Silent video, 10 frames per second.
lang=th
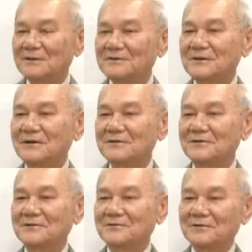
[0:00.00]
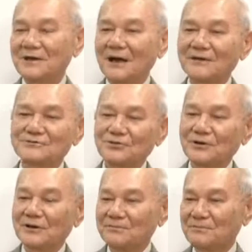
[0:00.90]
ในเรื่องของการช่วย
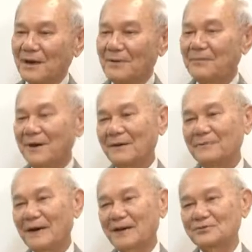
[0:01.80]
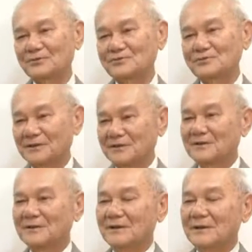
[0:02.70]
กันปราบปรามการทุจริต
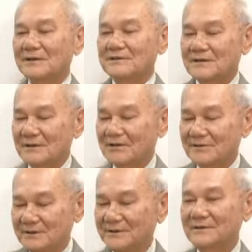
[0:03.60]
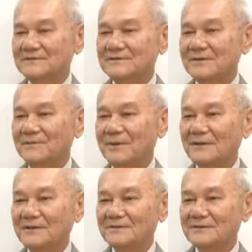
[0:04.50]
สิ่งเหล่านี้จะเป็น
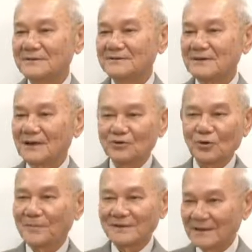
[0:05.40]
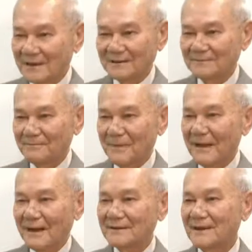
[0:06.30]
เรื่องที่จะกระทบไปทางนั้น แม้
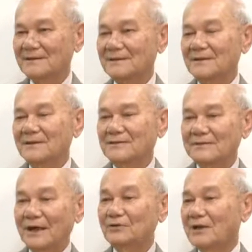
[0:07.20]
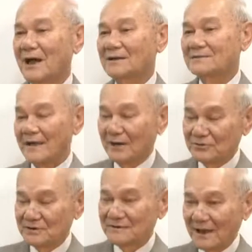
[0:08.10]
กระทั่งแนวทางแนว
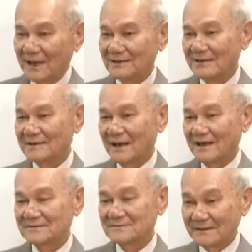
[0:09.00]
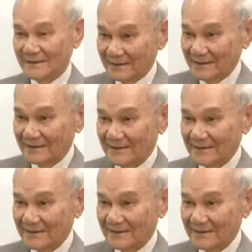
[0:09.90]
ทิศทางในทางเศรษฐกิจ